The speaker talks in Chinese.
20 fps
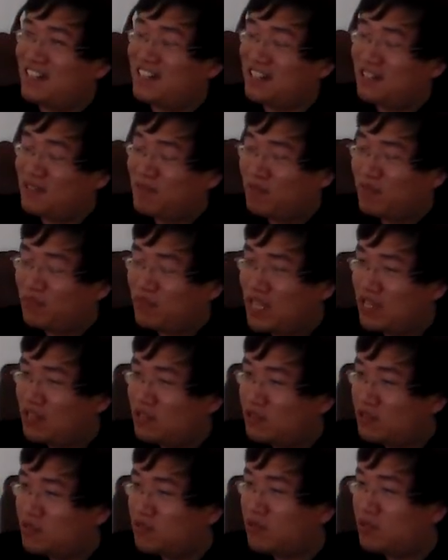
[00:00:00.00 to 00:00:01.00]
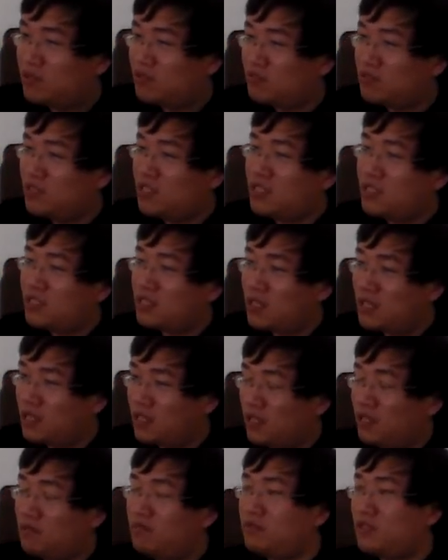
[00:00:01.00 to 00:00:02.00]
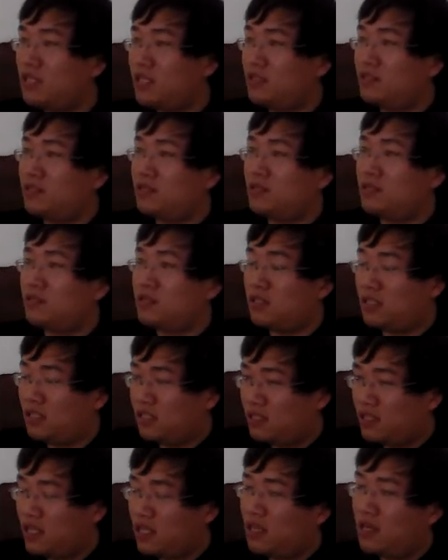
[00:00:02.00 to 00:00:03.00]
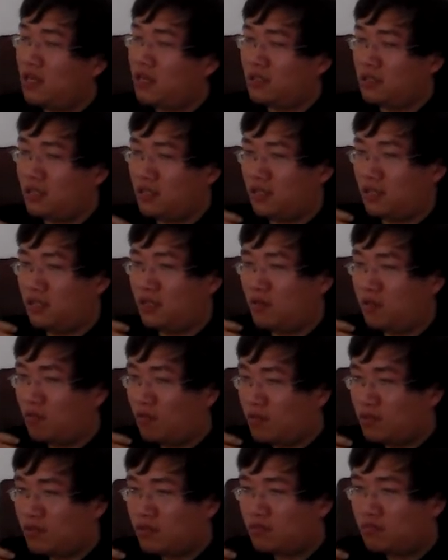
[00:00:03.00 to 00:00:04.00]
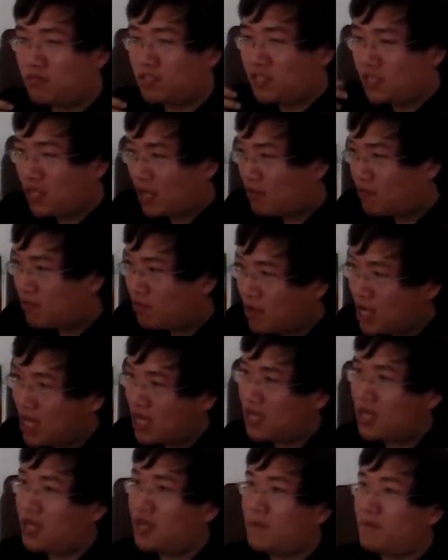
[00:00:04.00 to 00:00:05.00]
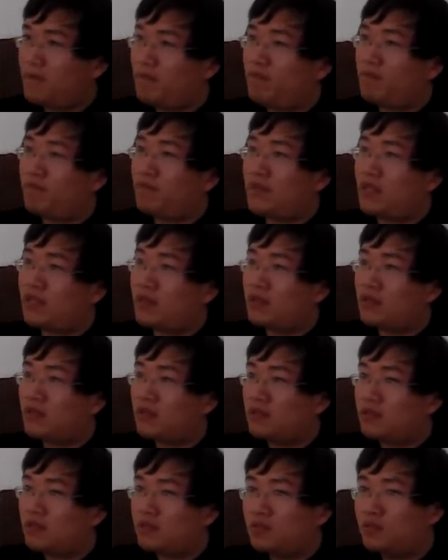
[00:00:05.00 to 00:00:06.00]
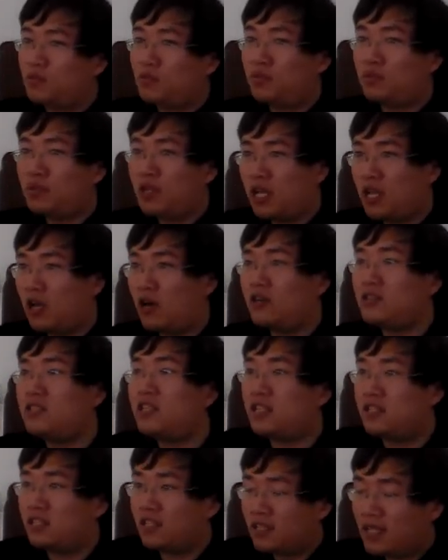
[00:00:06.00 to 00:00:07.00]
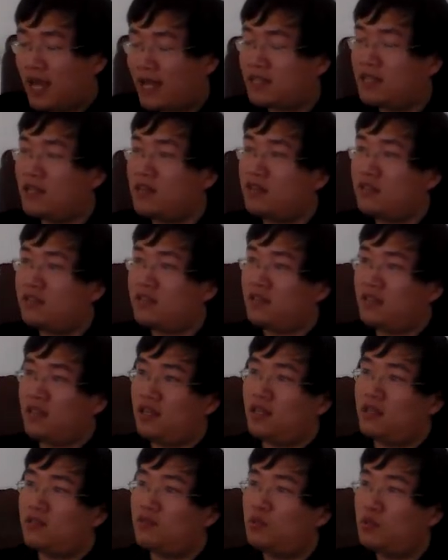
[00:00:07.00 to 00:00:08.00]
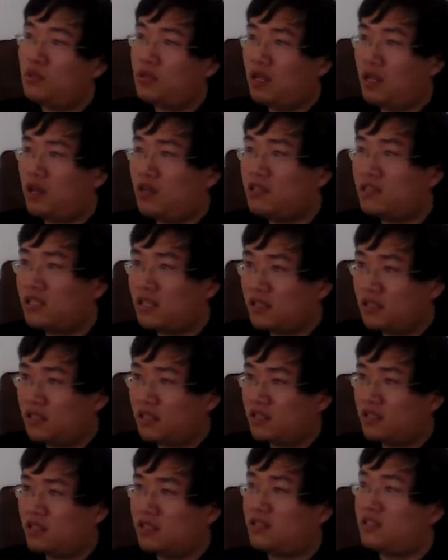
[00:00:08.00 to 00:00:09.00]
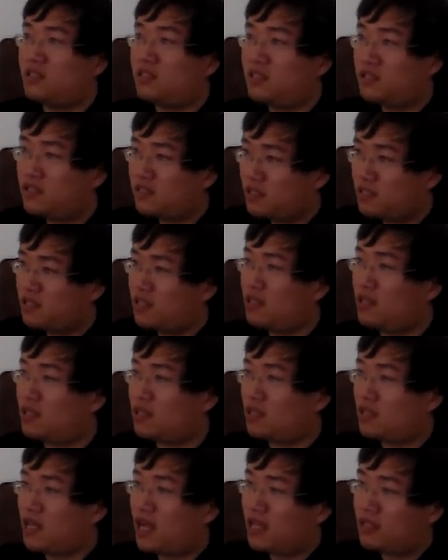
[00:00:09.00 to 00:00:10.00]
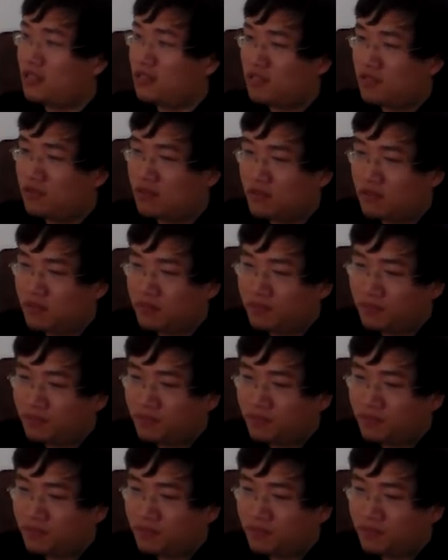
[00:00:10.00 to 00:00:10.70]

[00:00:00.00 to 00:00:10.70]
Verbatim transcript: 这个，但就是说，朱熹这个格物的意思，就是你尽可能的向外去了解这个大千世界，去了解这个世界的它的这种